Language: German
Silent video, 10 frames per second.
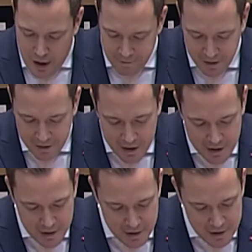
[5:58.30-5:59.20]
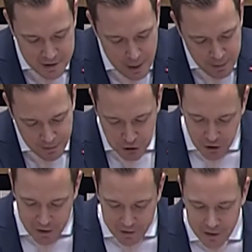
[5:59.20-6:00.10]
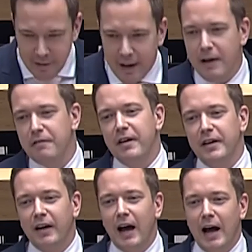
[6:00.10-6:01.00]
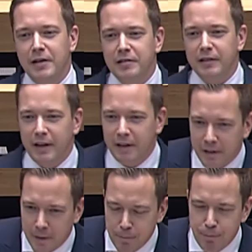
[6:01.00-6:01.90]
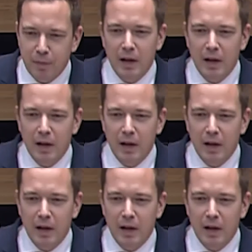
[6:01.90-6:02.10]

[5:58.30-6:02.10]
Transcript: Herr Wegner, selbstverständlich kennen wir Ihre Anträge.